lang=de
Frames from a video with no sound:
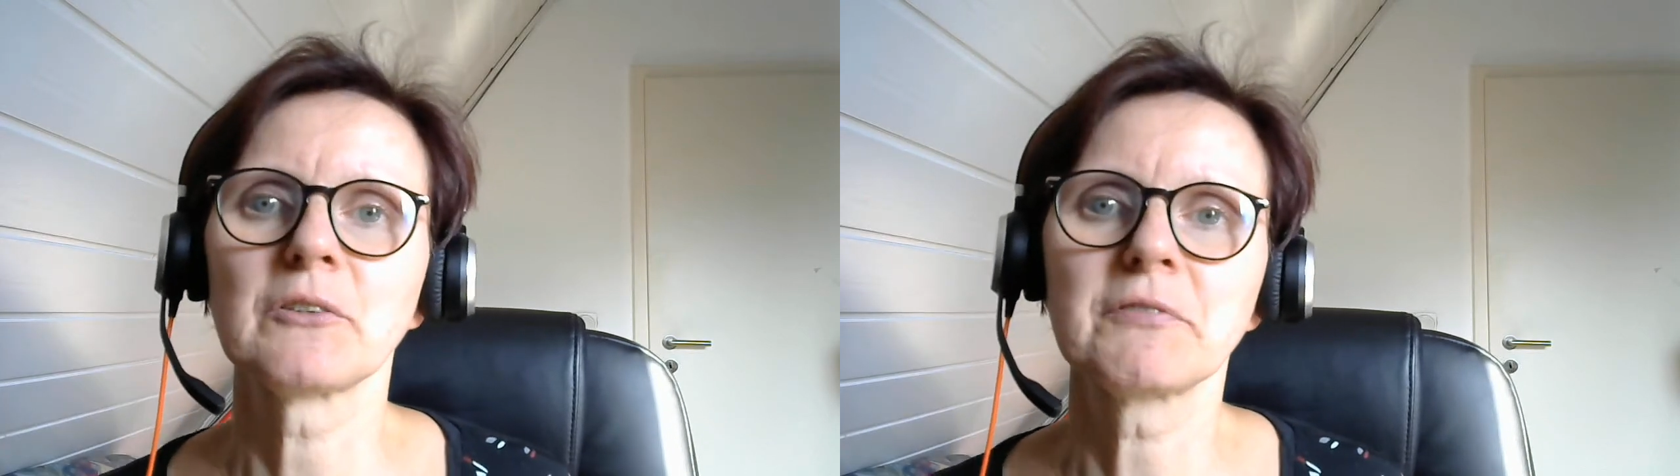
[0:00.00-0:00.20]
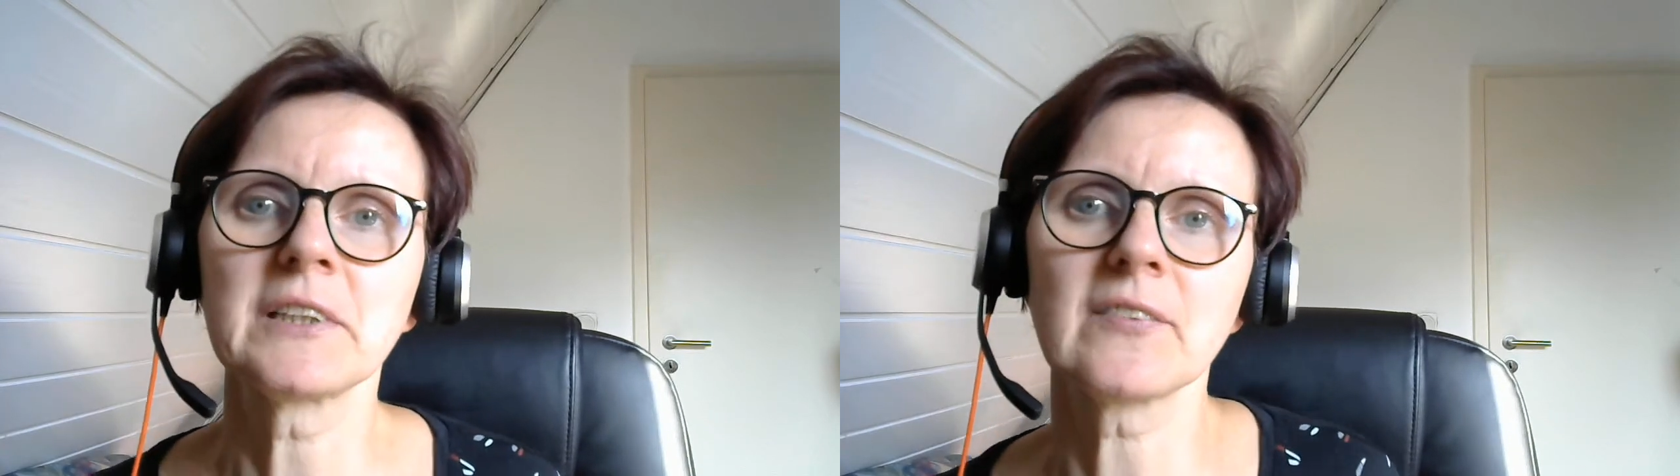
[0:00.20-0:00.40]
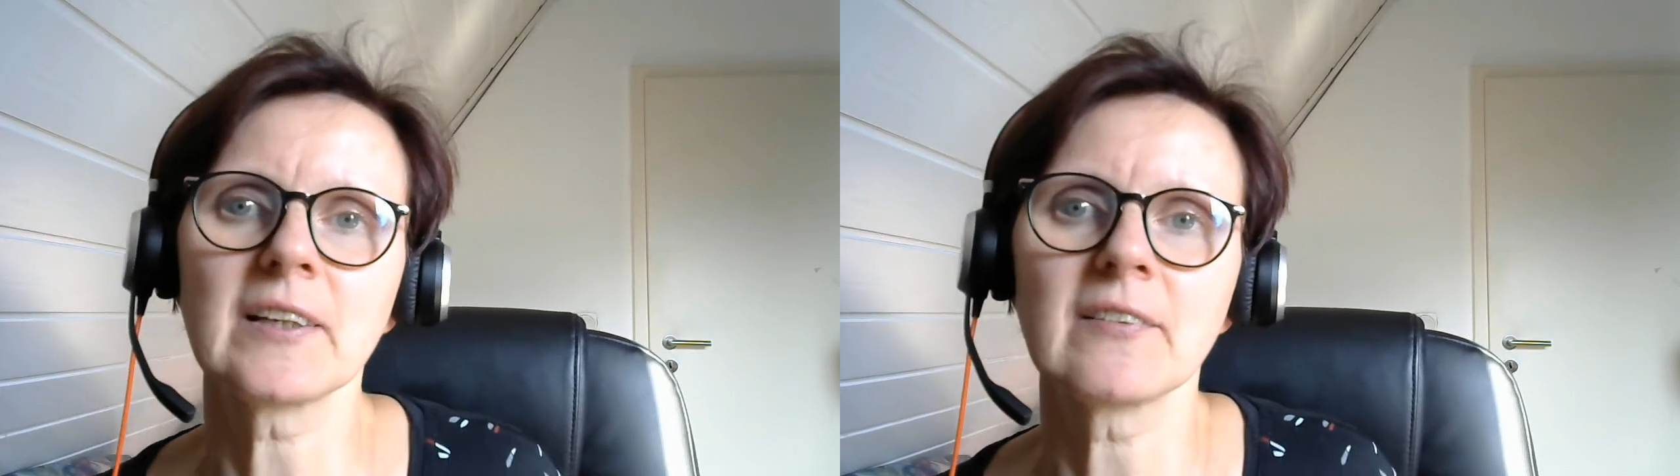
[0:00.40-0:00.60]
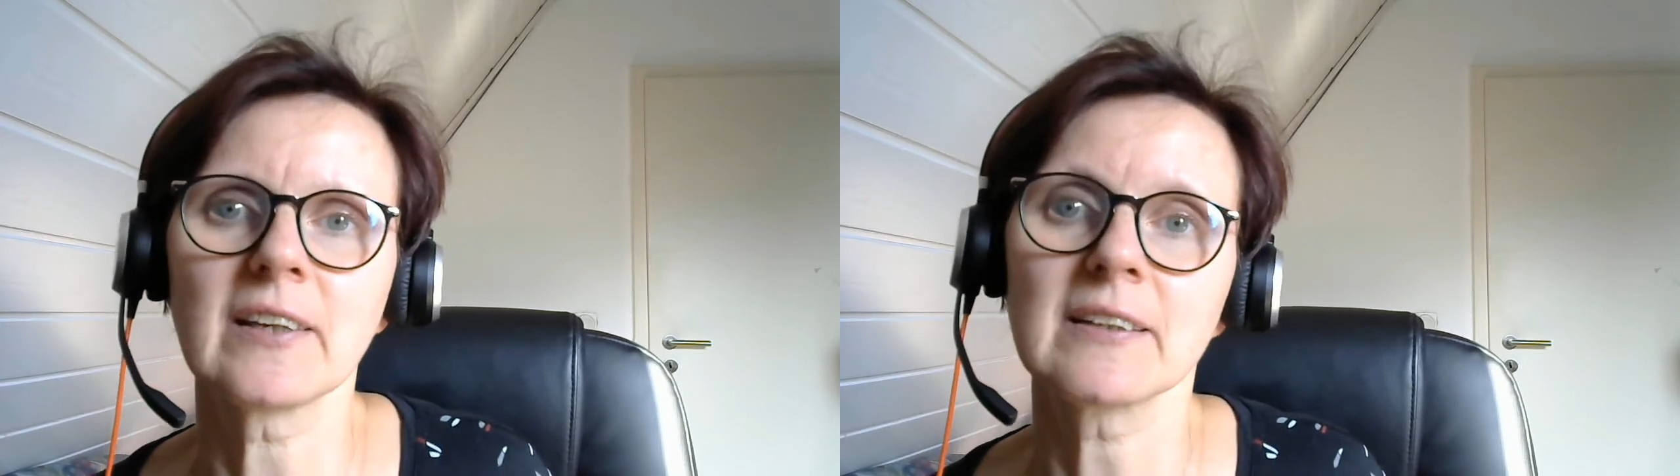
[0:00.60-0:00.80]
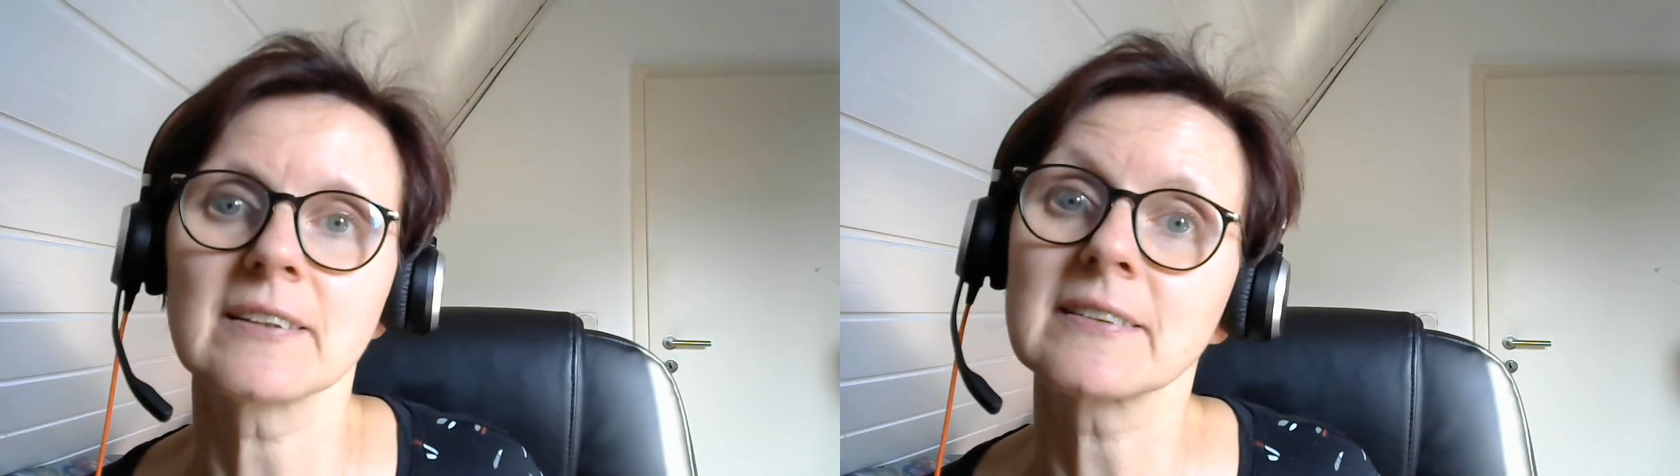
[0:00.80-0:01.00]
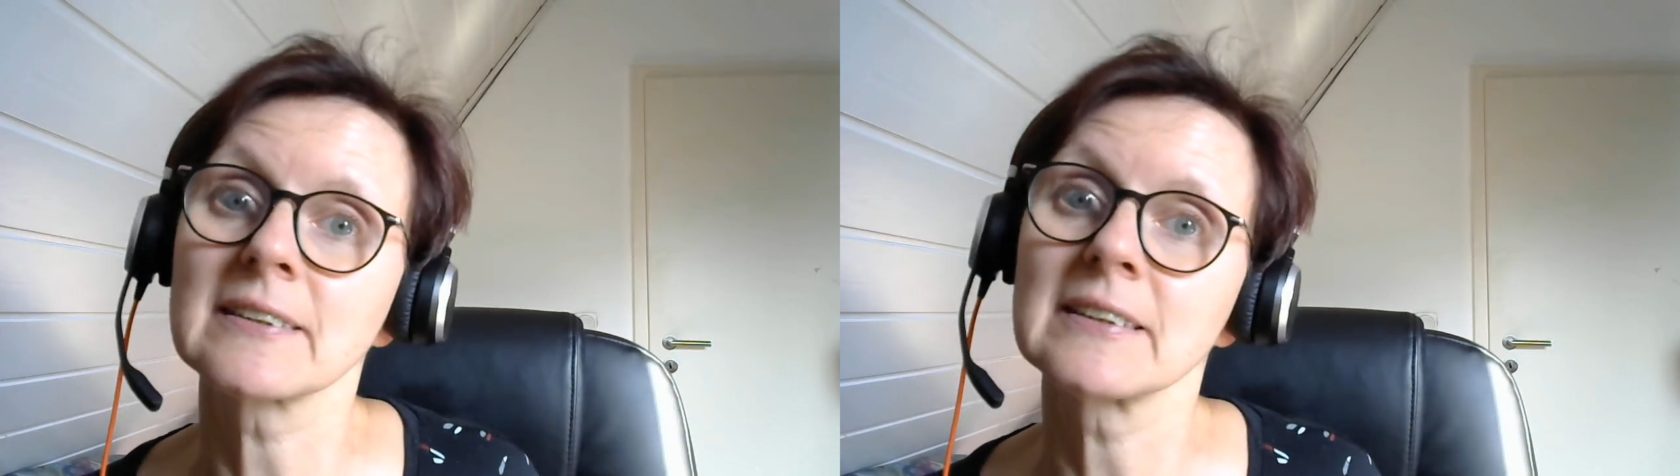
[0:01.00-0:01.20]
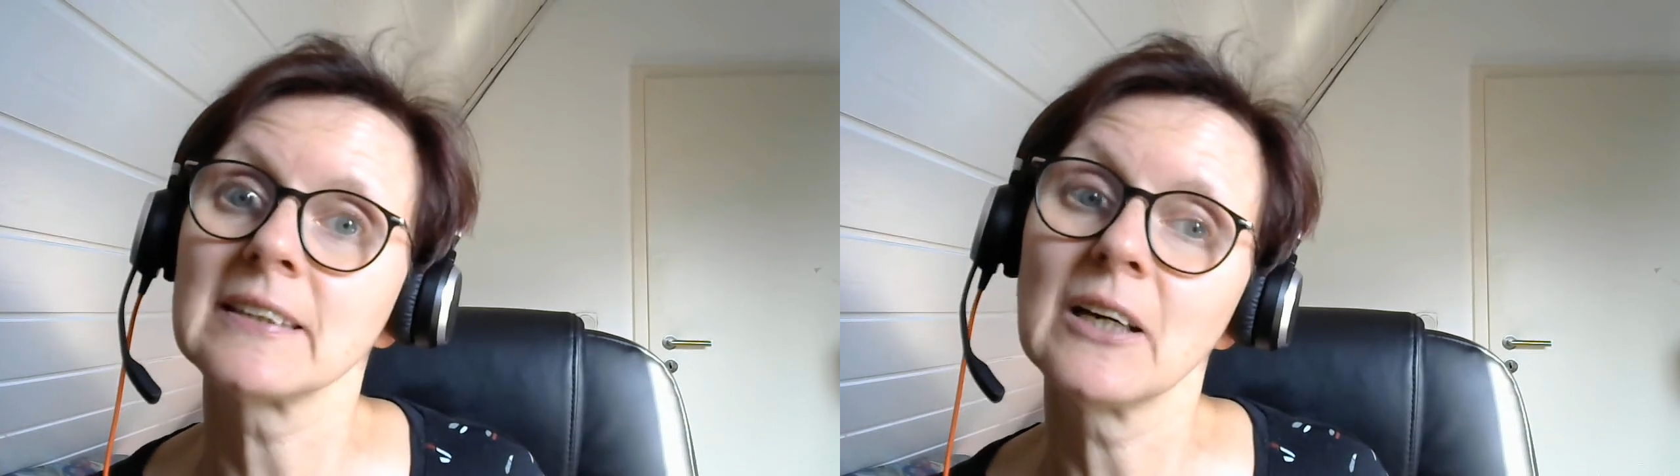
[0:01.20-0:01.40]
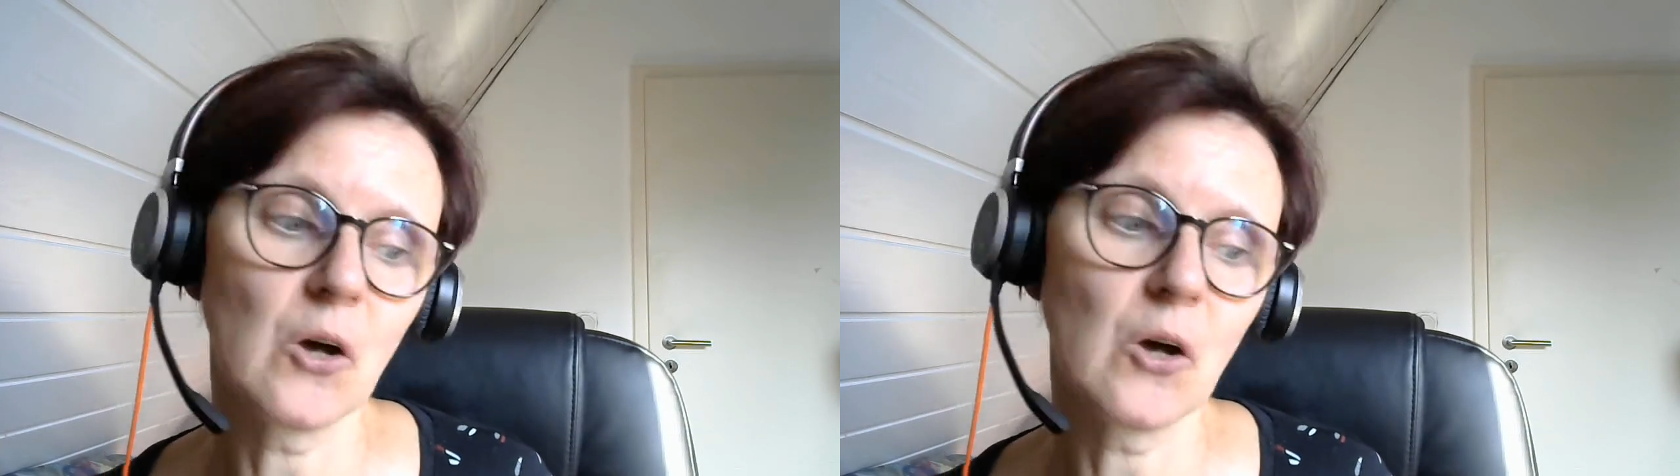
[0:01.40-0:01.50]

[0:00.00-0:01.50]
14 Zettelchen